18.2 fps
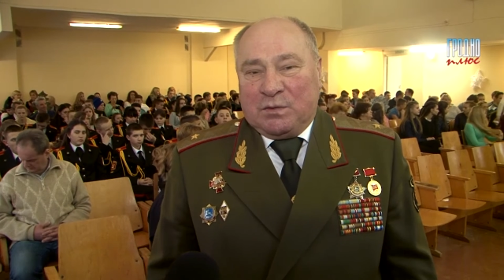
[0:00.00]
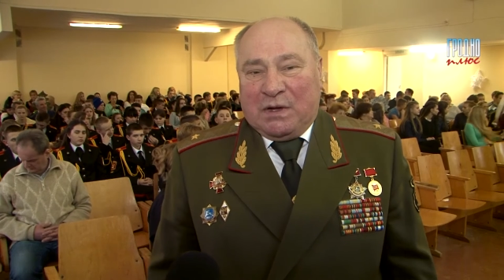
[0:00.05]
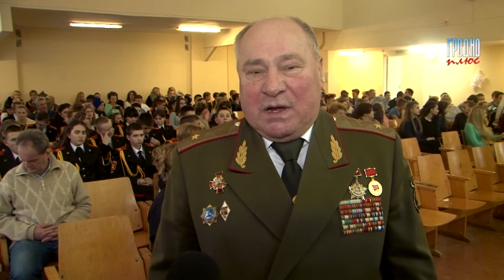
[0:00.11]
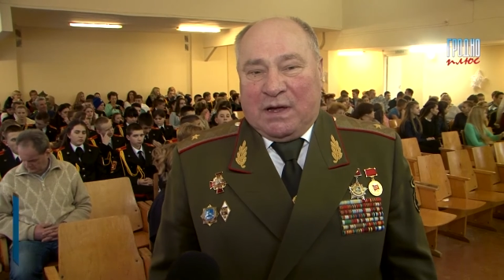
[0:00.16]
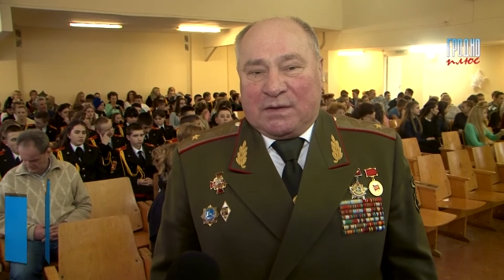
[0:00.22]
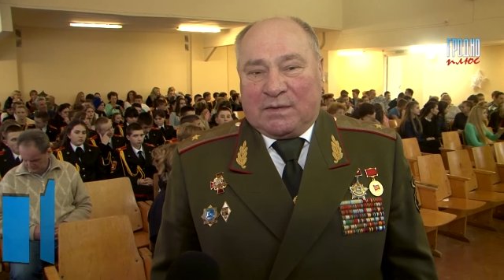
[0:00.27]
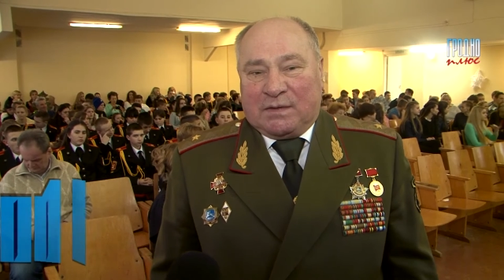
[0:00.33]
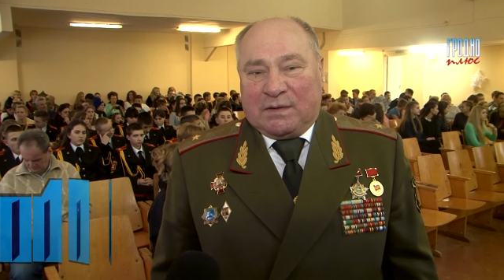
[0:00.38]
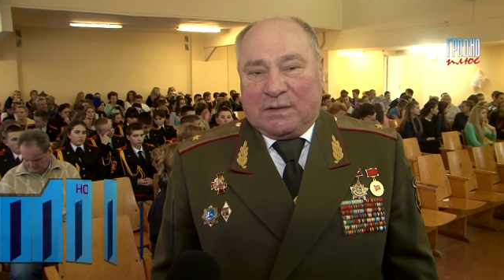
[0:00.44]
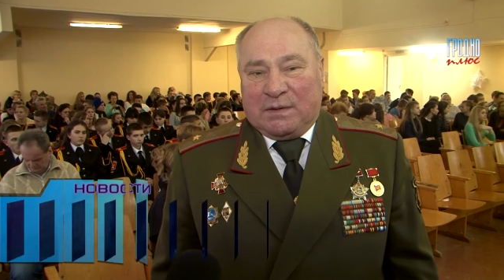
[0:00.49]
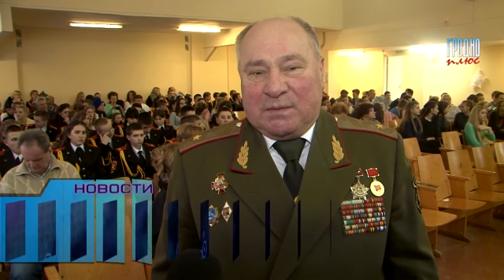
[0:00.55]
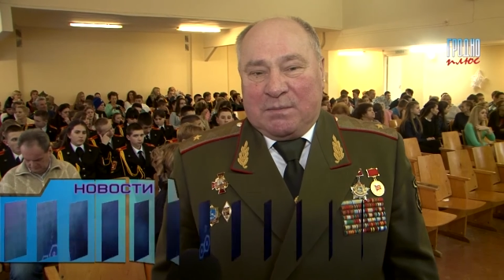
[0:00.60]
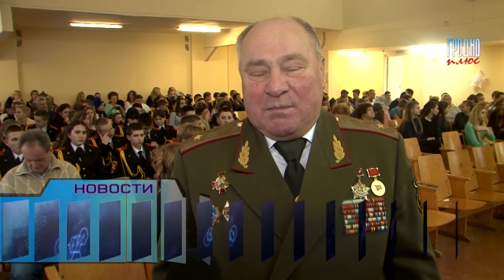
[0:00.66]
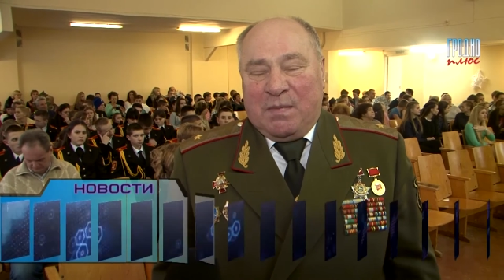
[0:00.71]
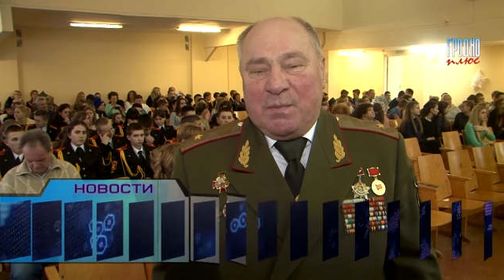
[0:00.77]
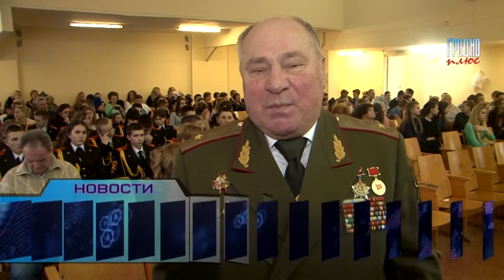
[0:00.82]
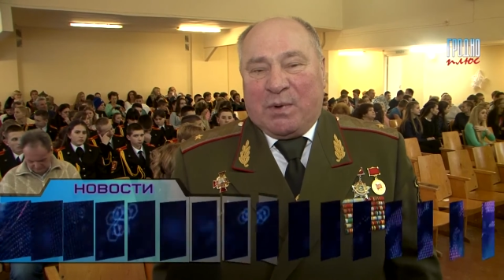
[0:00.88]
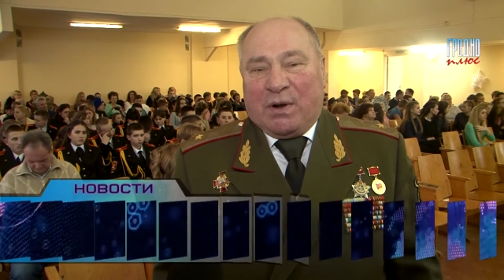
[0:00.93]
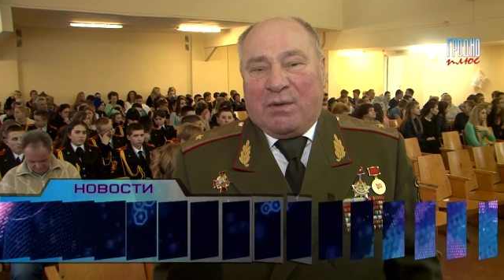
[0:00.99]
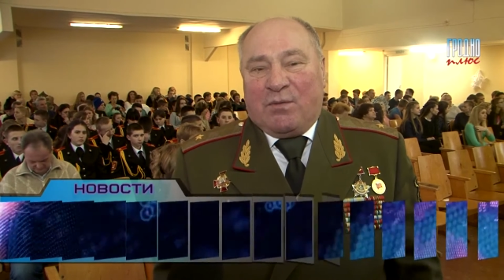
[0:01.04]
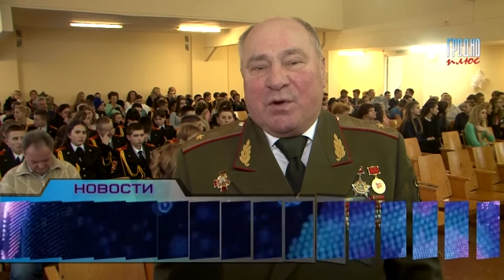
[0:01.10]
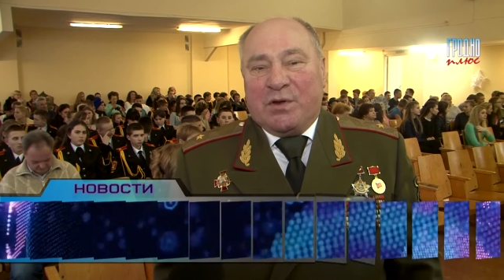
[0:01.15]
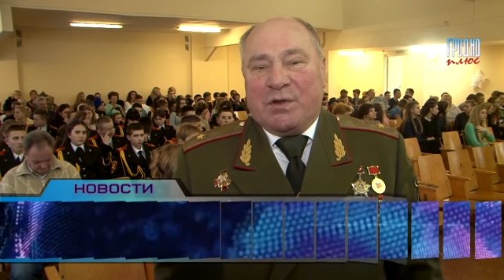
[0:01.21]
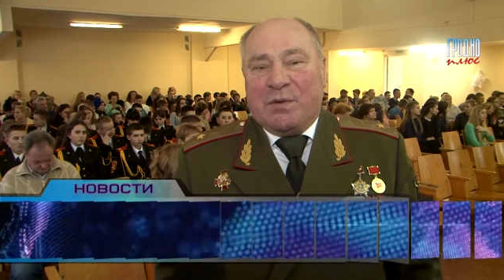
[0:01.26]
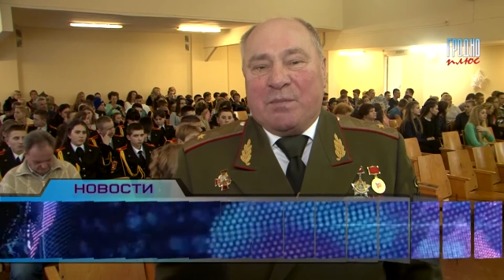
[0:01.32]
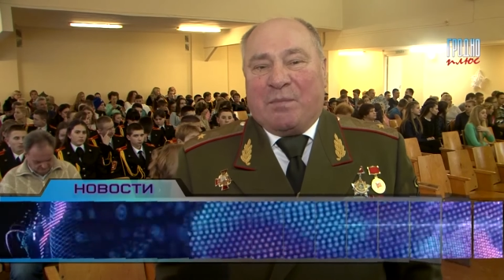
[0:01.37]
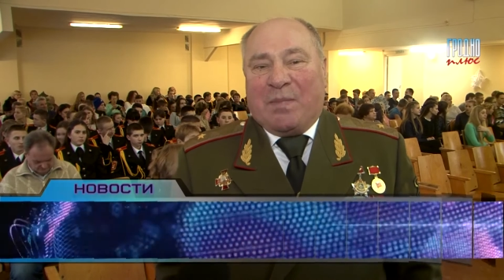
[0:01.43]
у нас мы
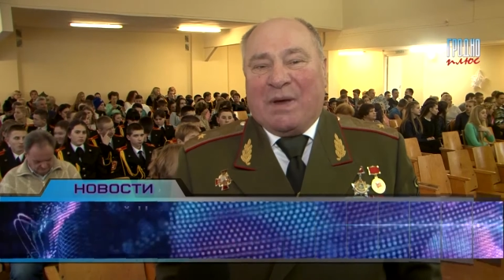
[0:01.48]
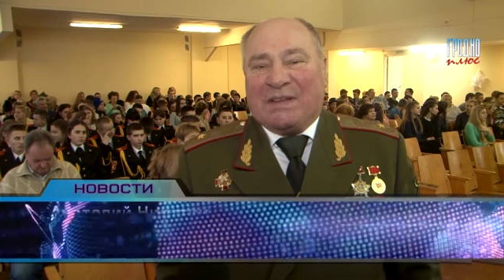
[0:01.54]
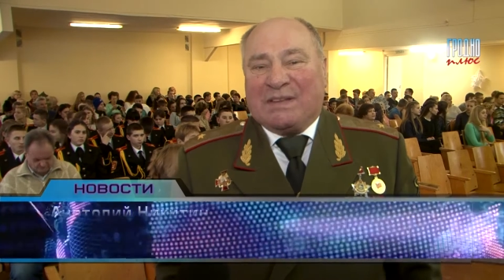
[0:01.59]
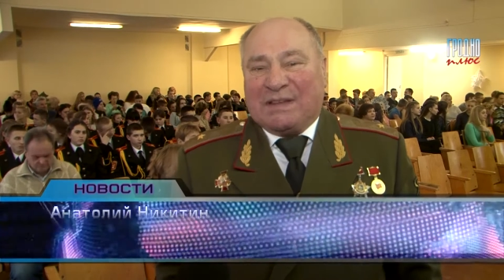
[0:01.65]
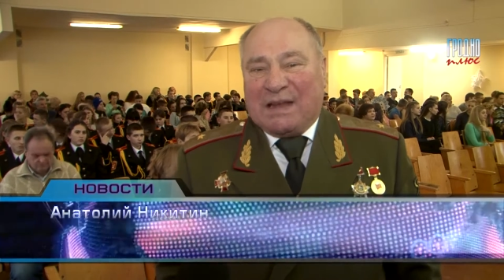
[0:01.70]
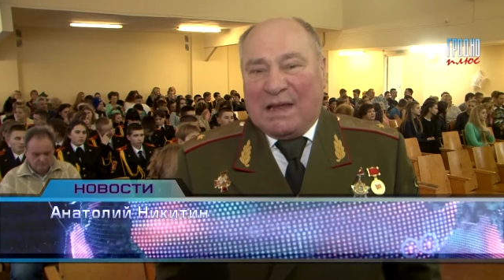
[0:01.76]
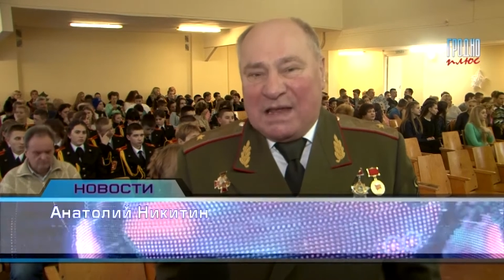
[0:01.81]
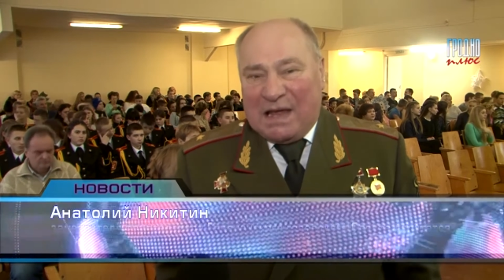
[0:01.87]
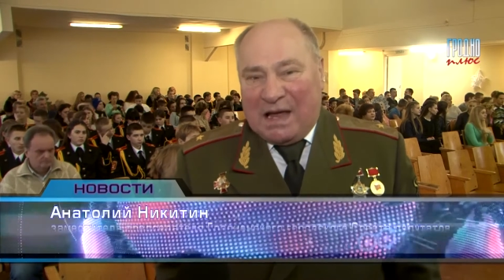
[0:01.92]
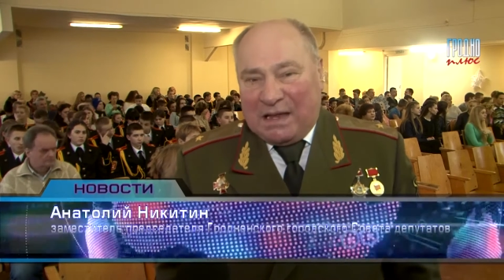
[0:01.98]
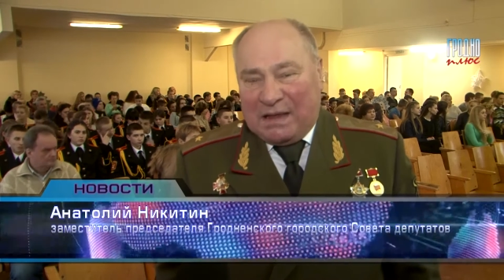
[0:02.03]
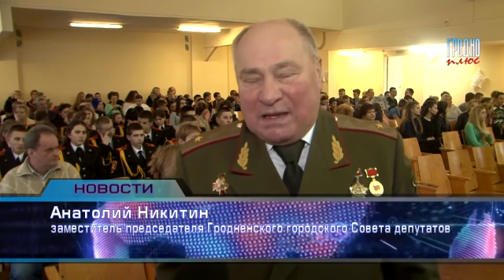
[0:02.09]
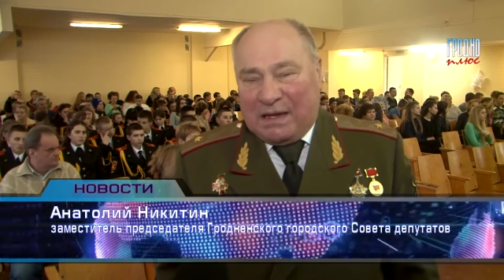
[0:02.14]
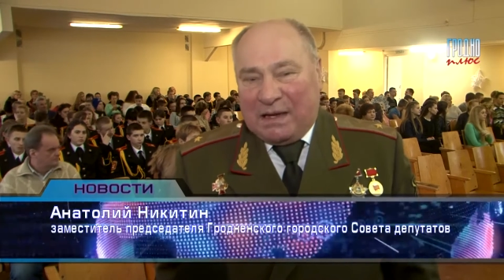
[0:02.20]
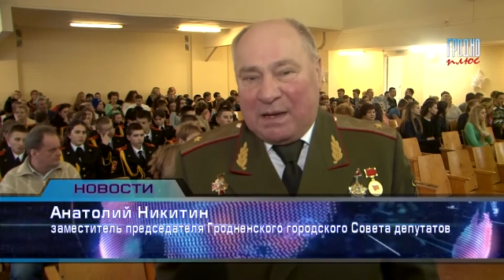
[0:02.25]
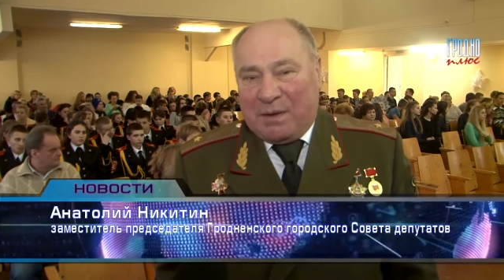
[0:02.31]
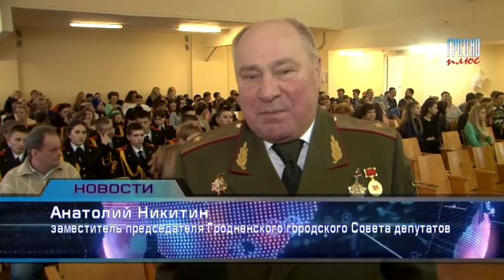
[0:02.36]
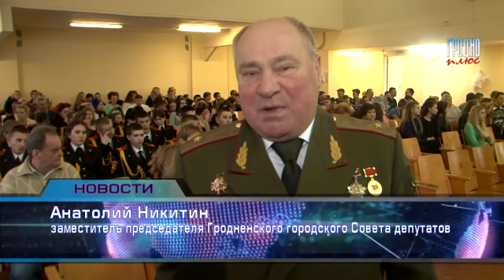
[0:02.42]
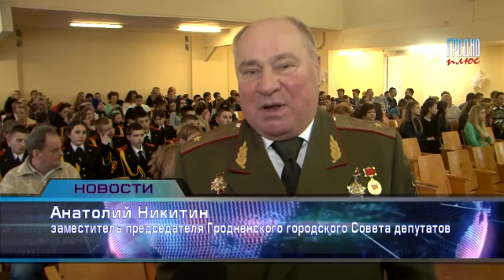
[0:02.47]
проводим постоянные